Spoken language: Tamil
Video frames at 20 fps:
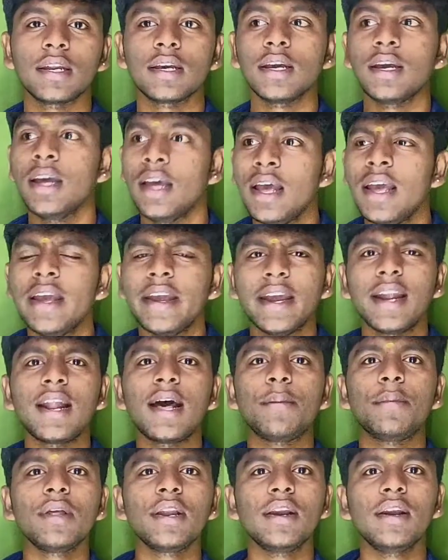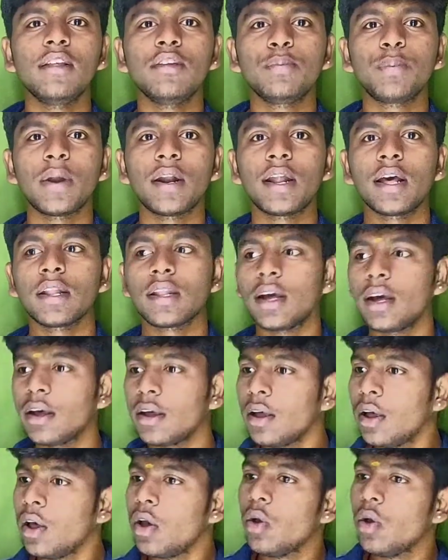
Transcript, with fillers: இருக்கு ஏன்னா அப்படி ரிலீஸ் பண்ணாதான்